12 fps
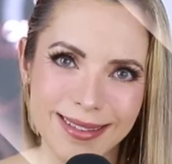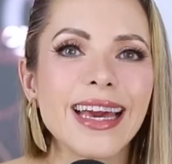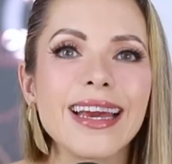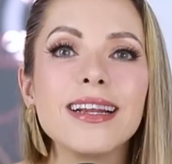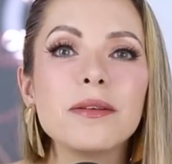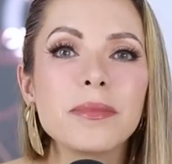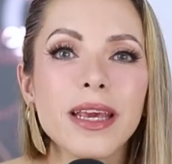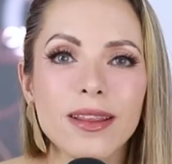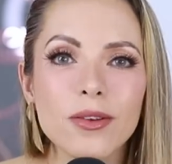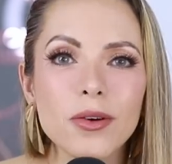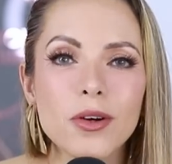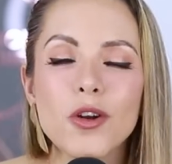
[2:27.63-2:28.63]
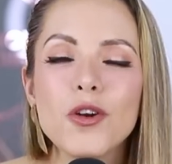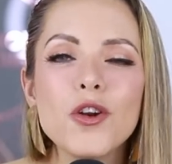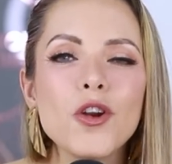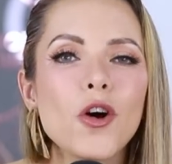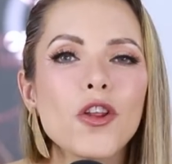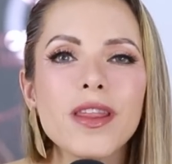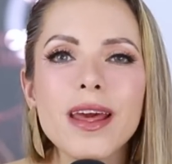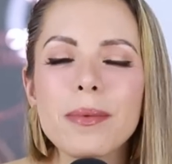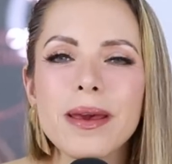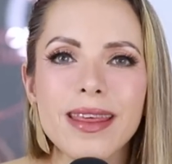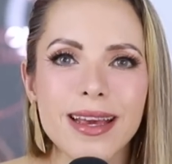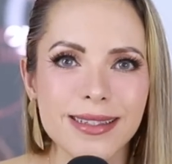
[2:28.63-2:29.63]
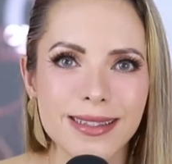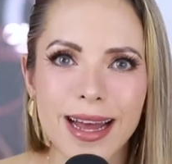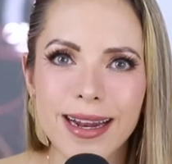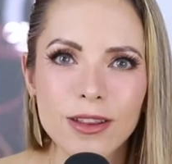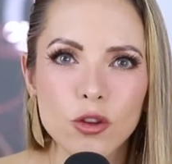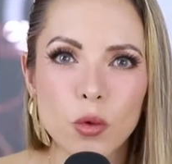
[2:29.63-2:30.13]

Que el miedo no debe de estar en